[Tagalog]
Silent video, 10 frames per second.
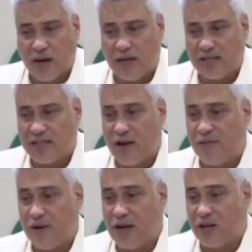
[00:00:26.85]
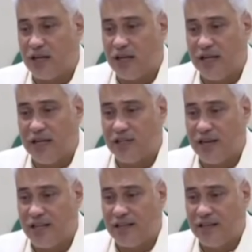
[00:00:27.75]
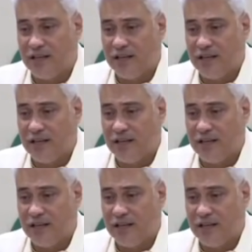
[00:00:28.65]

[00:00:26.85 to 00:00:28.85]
Baka staff lang ang nag-initiate